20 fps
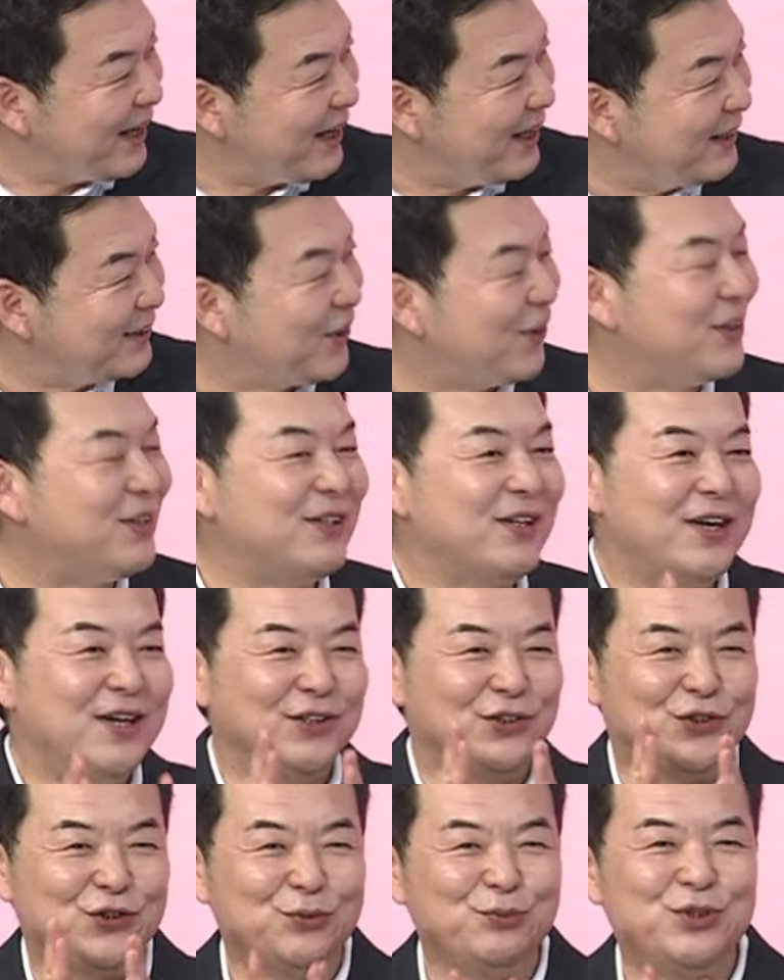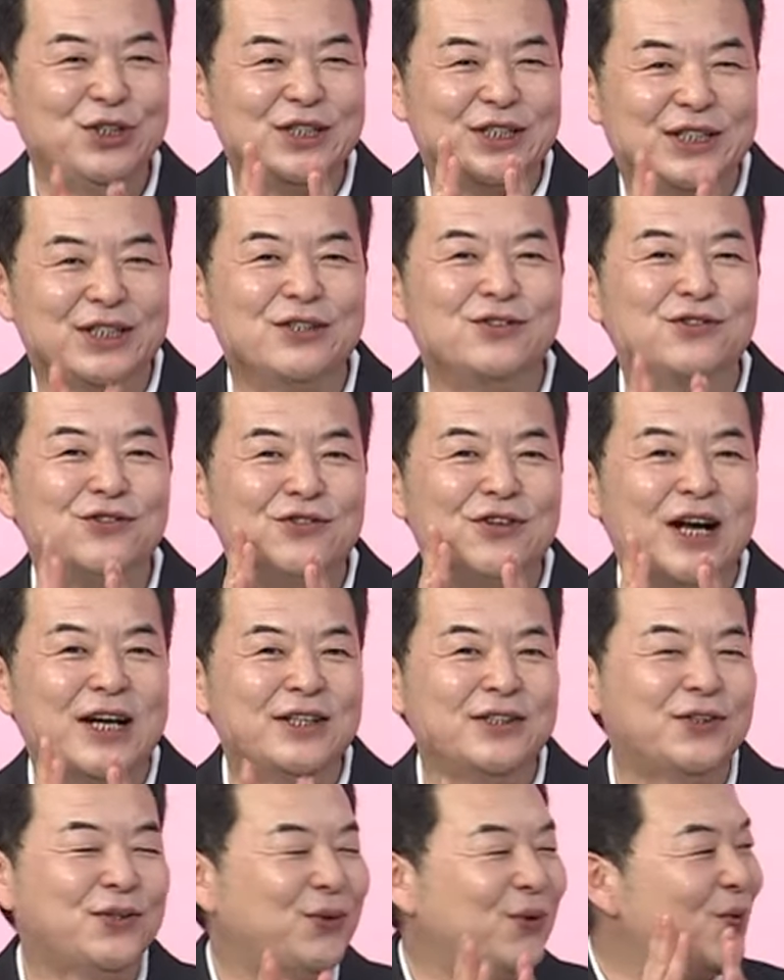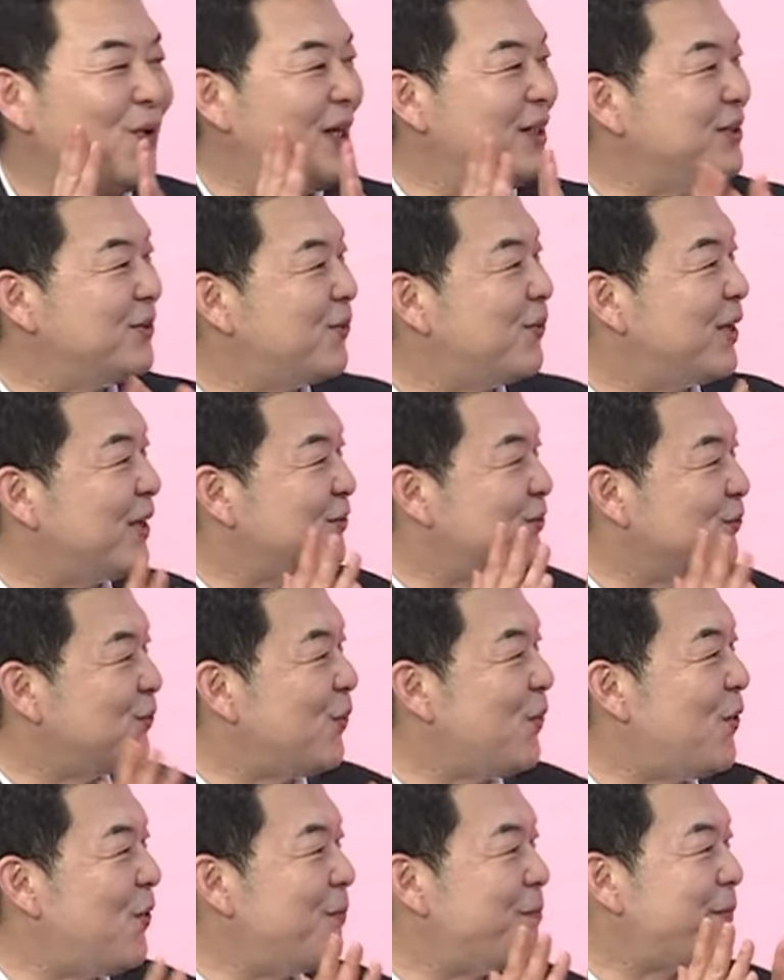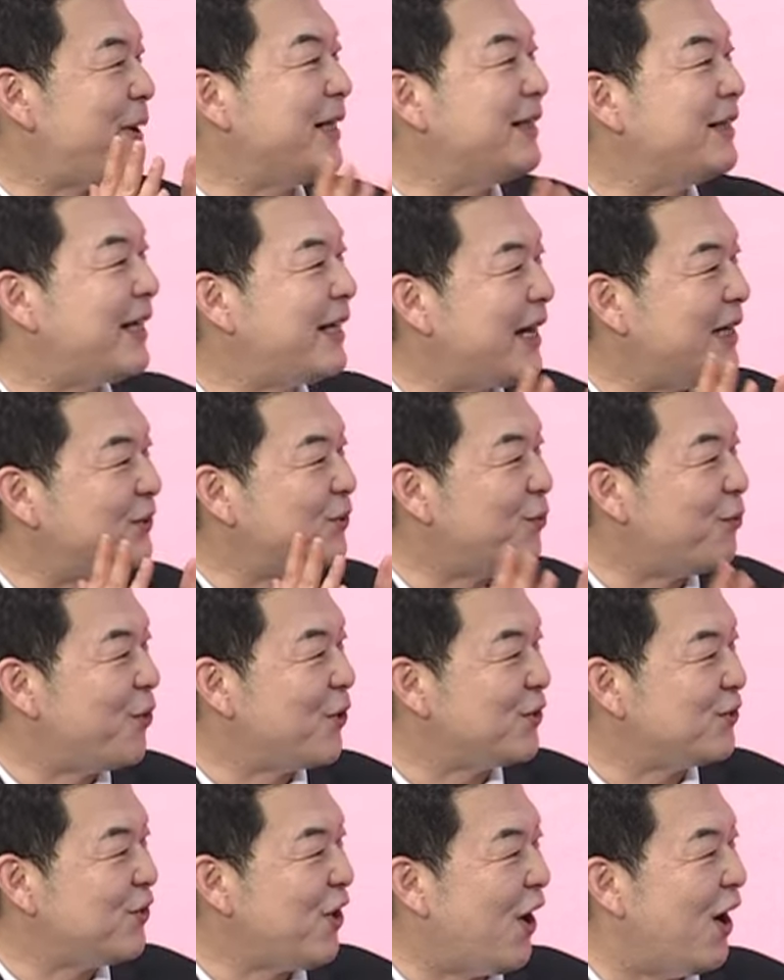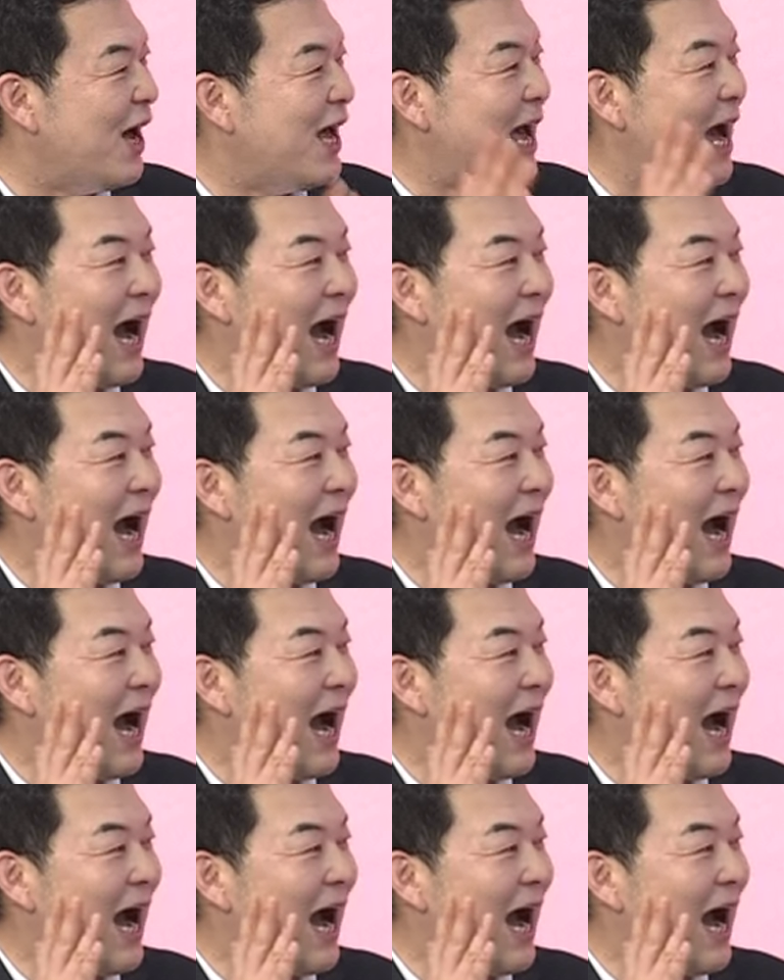네. 저는 충분히 지금 구간에서도 관심권에 두고 판단할 종목이고요.